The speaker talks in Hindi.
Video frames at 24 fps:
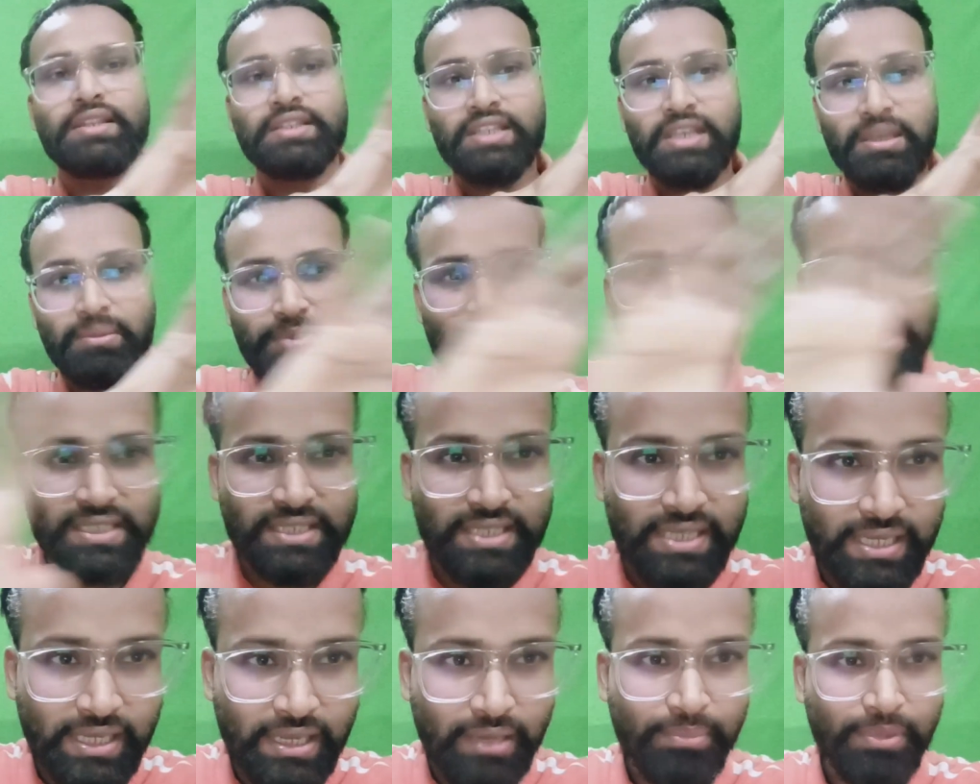
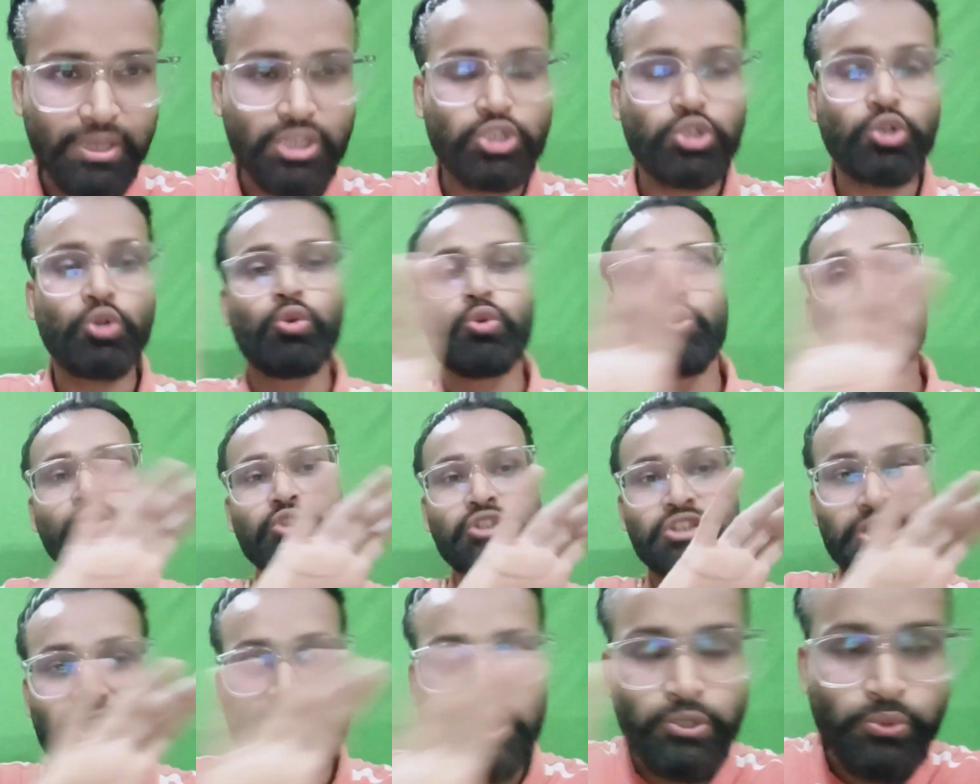सीबीएसई e के बच्चों को
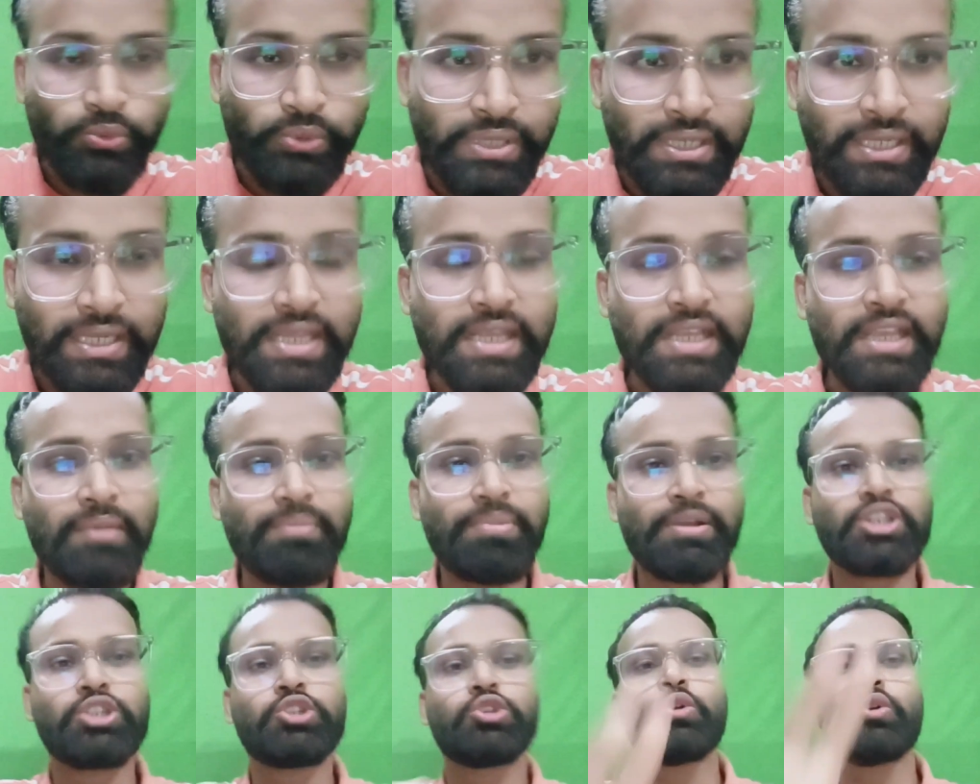सी e के
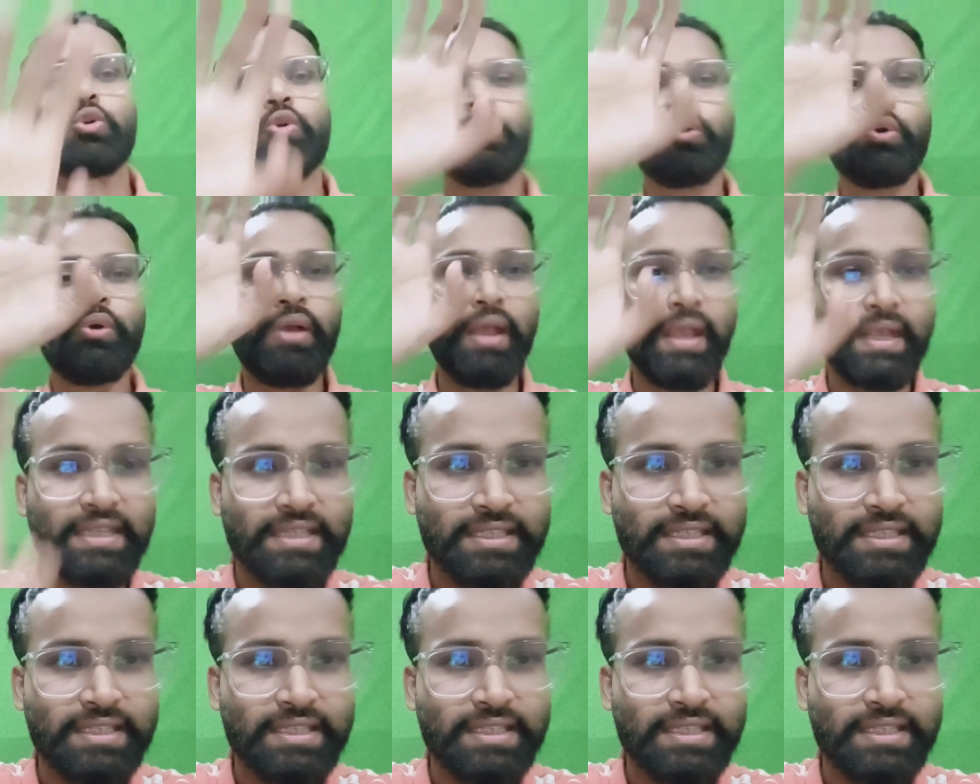बच्चों को